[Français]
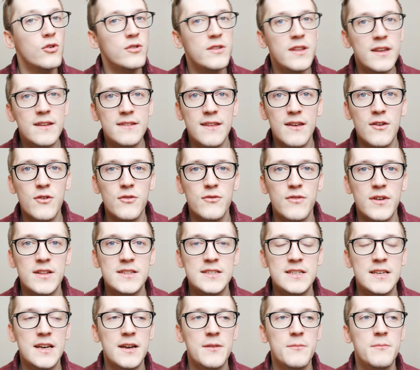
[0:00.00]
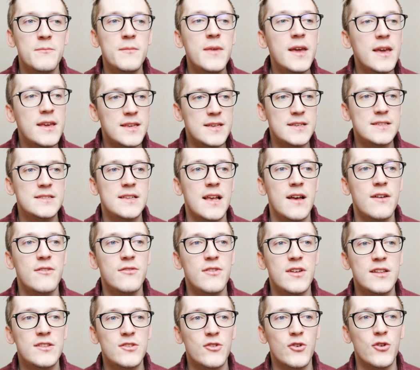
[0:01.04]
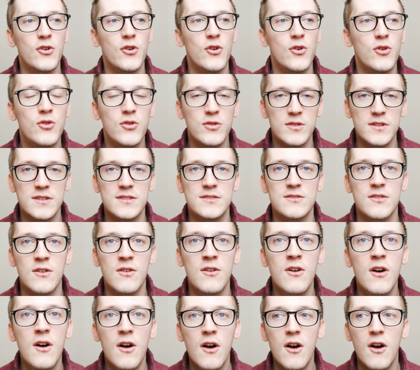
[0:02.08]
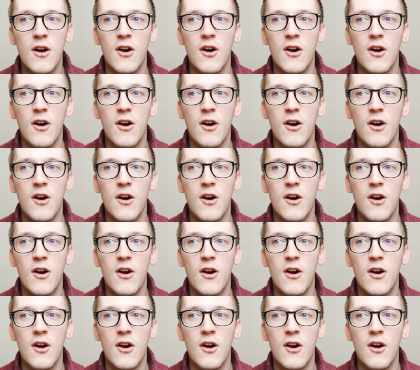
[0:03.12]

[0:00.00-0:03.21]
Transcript: connectés, on va dire, mais qui savent être euh, reconnaissants.